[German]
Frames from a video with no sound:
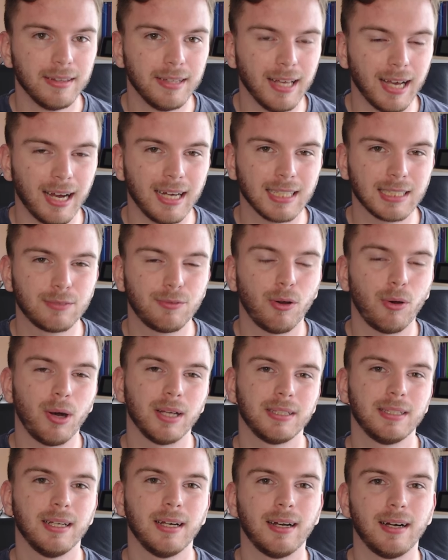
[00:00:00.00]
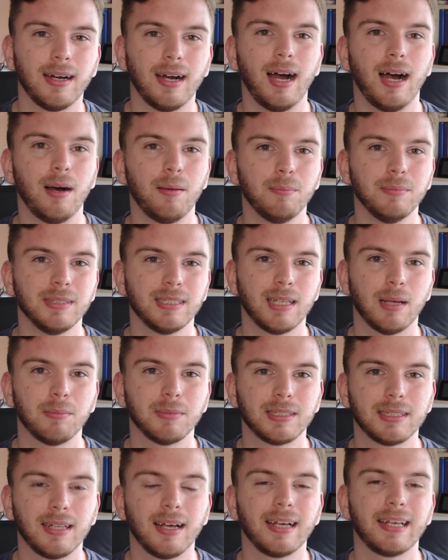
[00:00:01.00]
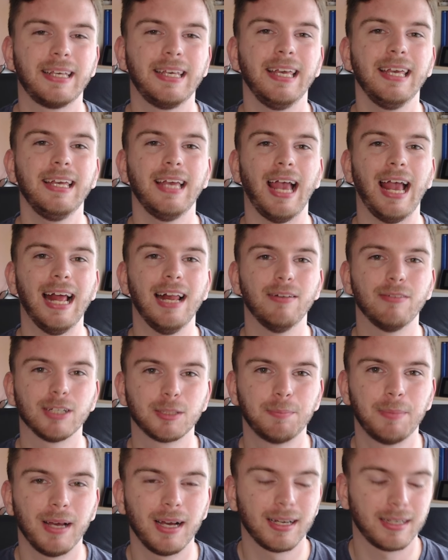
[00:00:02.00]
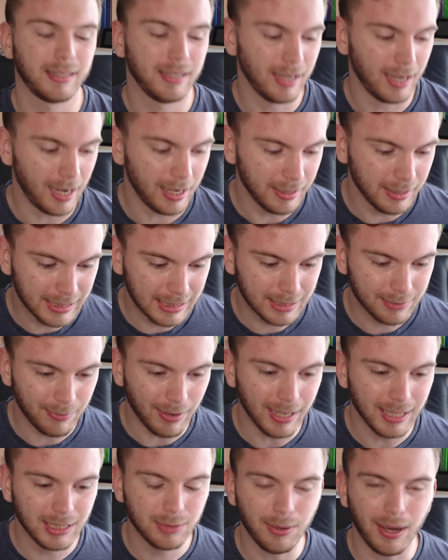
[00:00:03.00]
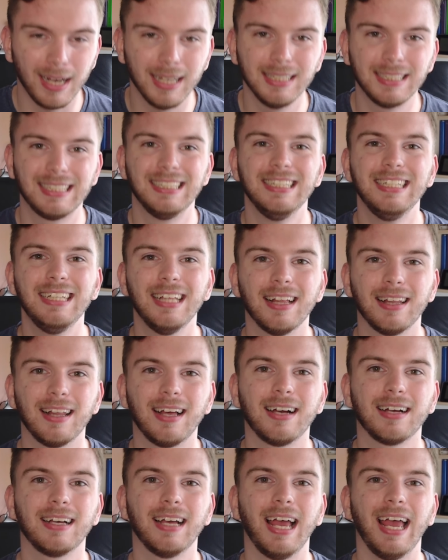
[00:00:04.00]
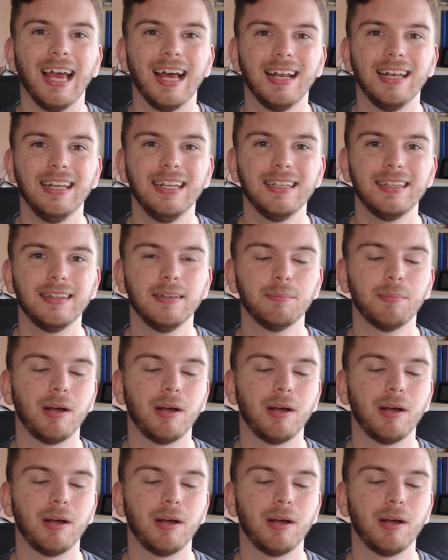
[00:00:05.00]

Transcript: Der HSV hat ja am Samstag gegen Elversberg ja eine 2 zu 1 Niederlage erlitten,